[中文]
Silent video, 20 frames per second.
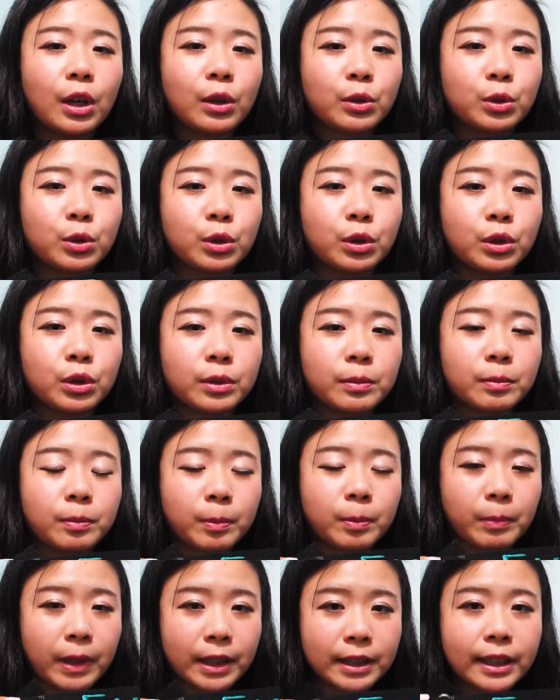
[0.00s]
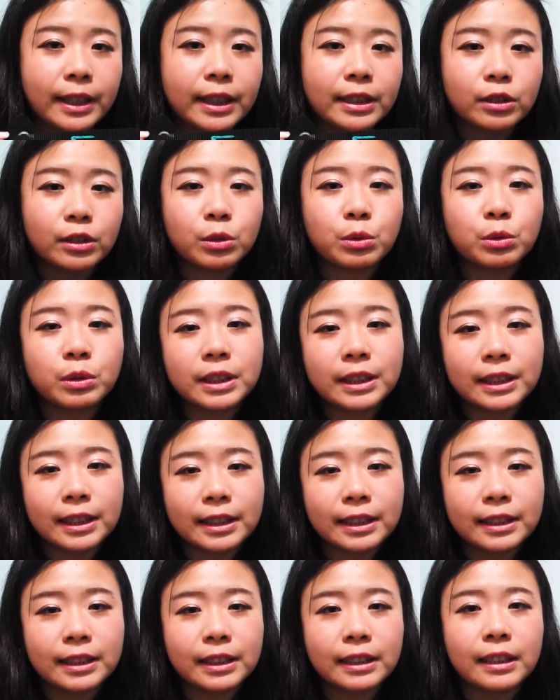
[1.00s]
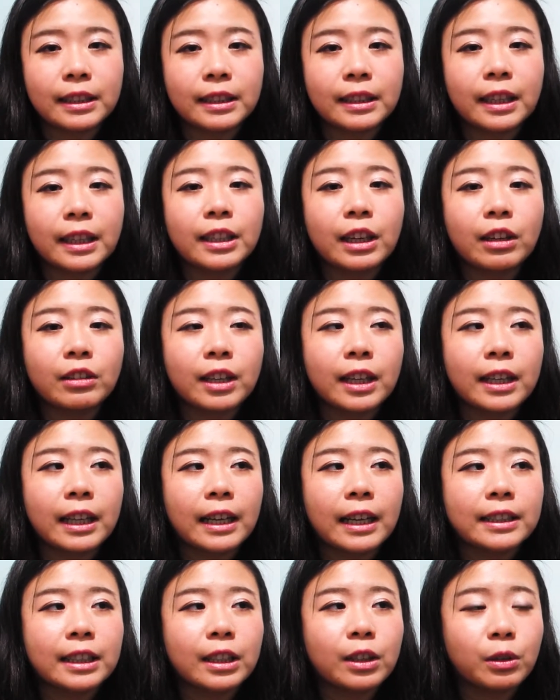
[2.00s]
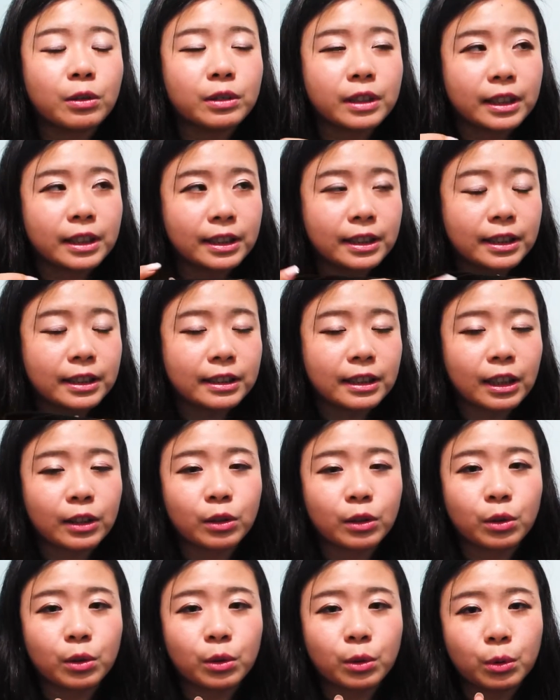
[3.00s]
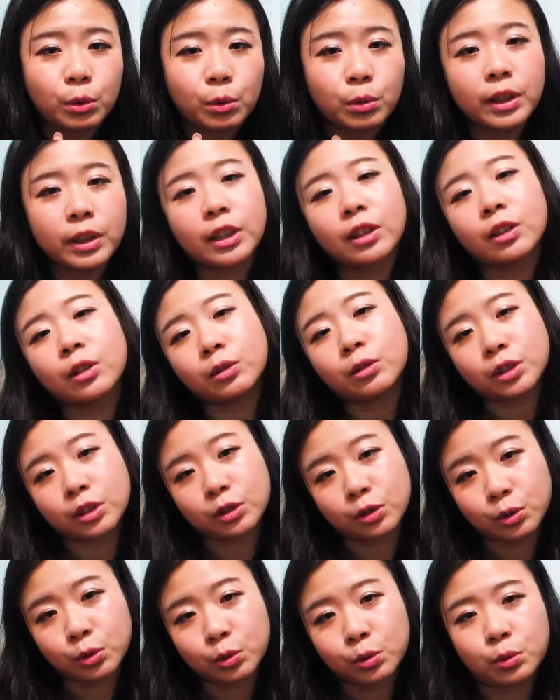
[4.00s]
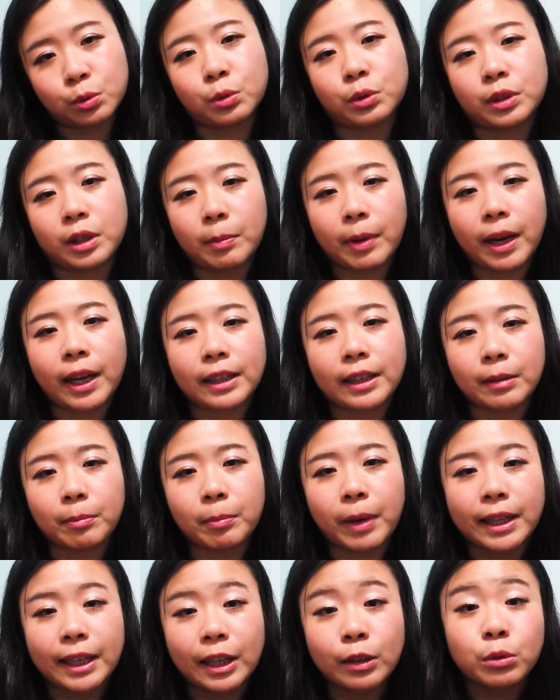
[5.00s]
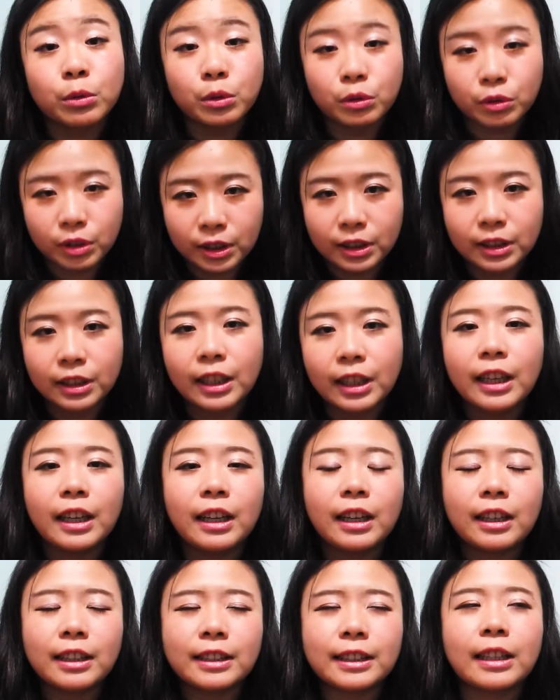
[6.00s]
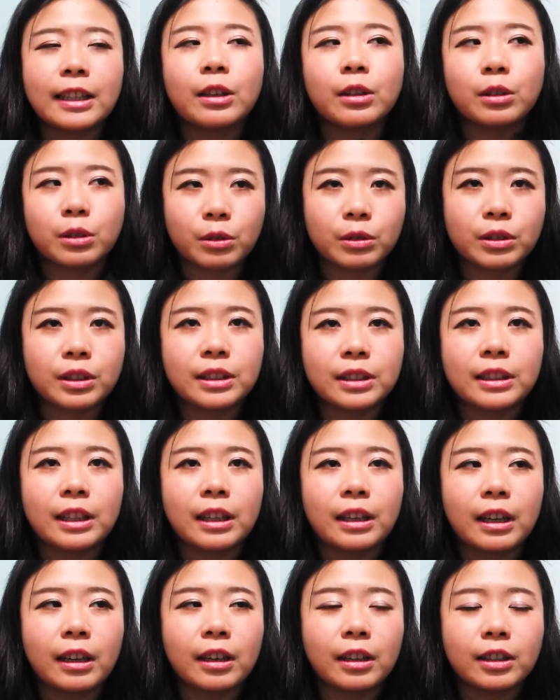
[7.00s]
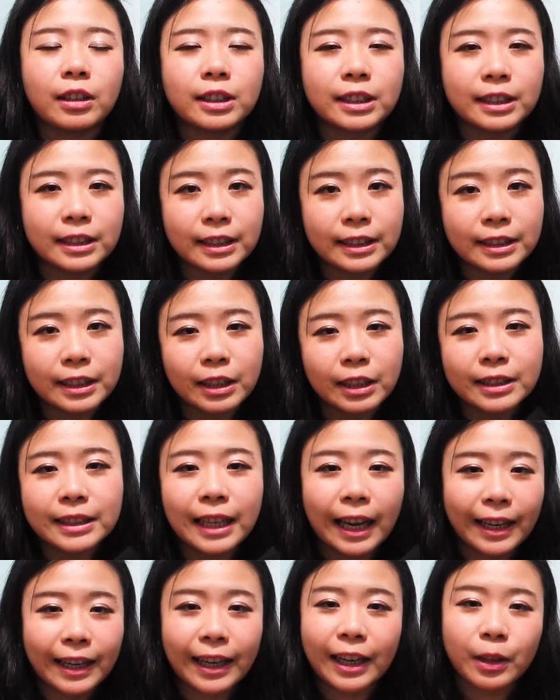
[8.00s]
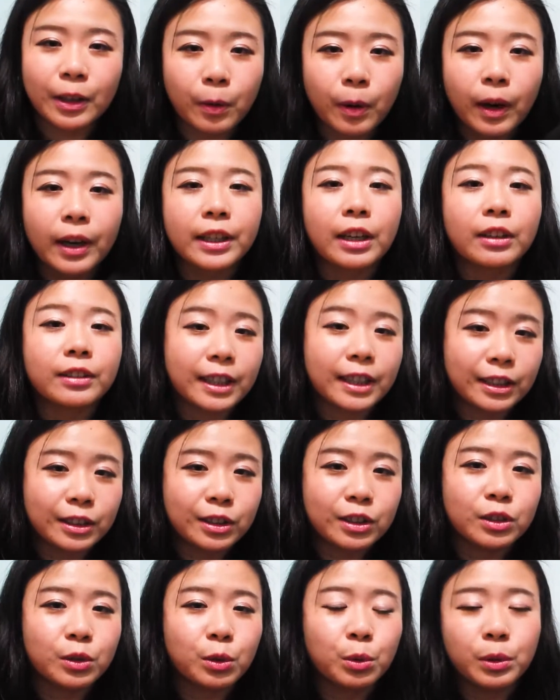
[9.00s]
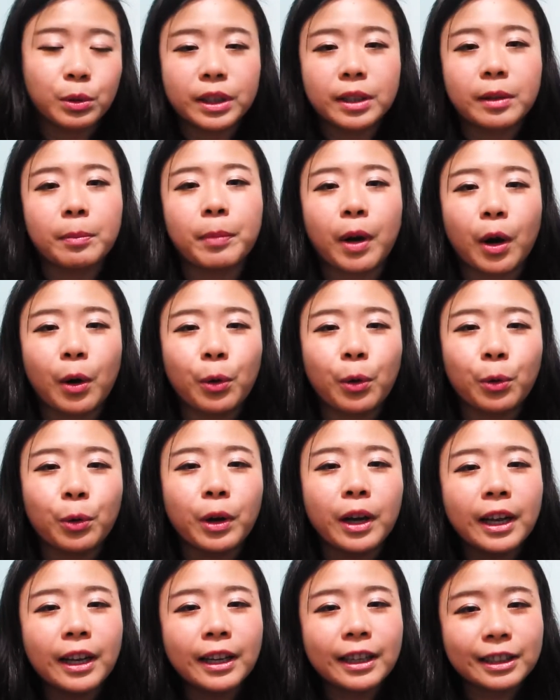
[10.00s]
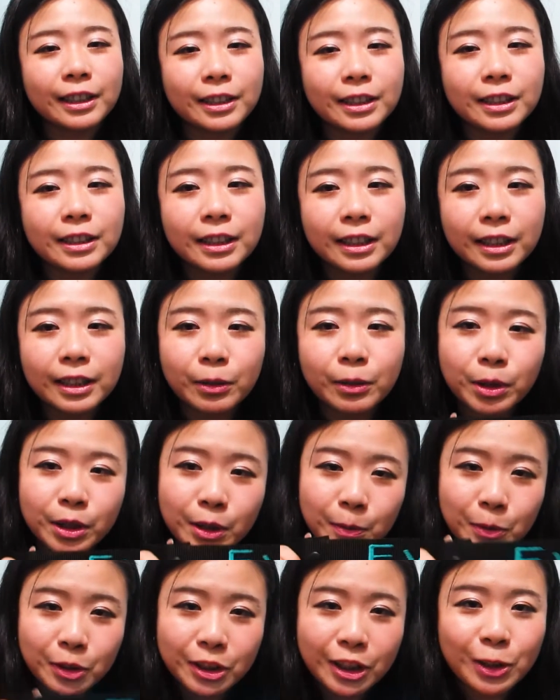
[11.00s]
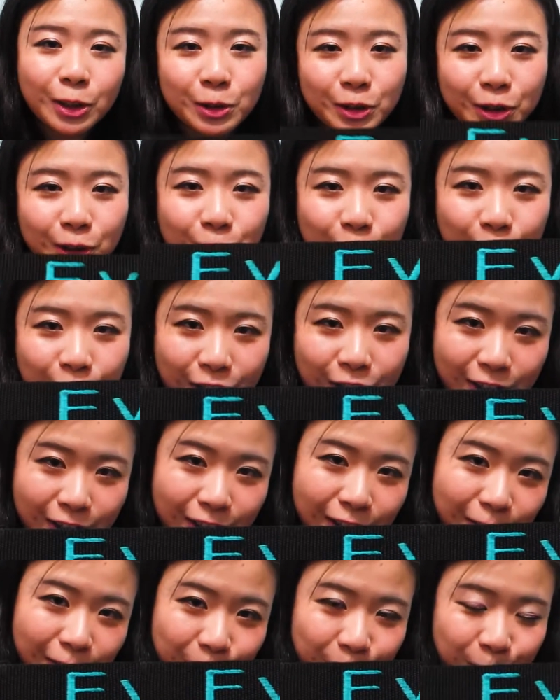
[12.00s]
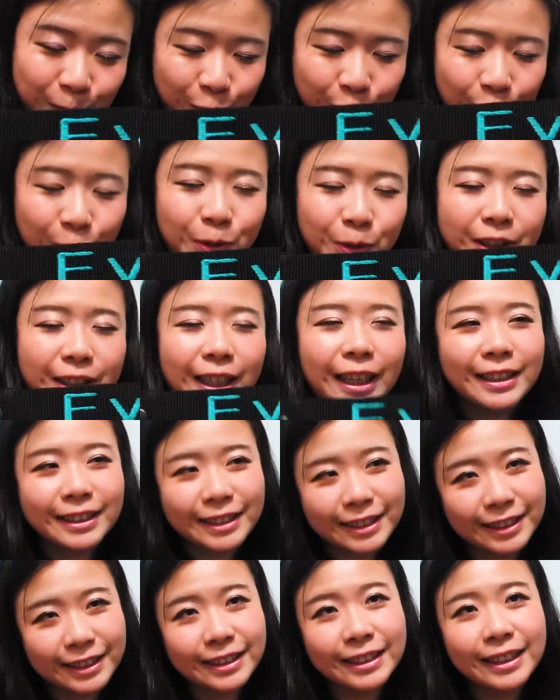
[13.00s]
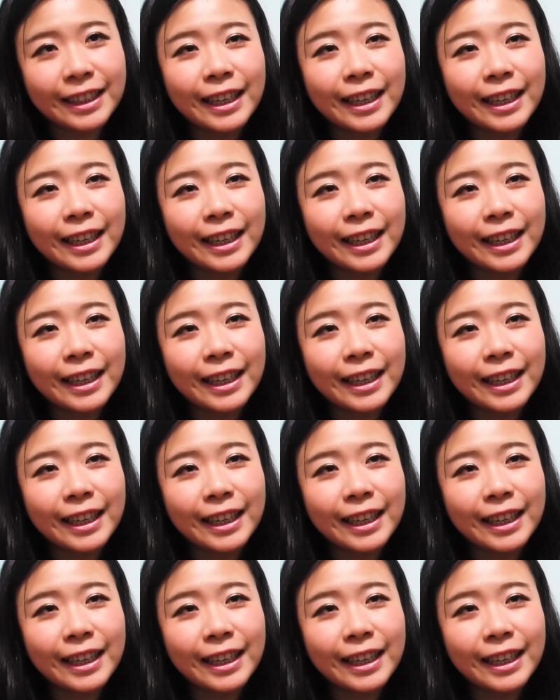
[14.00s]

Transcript: 就。马上可以认出自己的行李。那腰带它在功能性上有多了一个功能，就是如果你怕你买太多东西，塞太多东西要呃行李箱砸开的话，腰带是多一个保护。可是呢，为什么我现在手上只有这个？就是我当时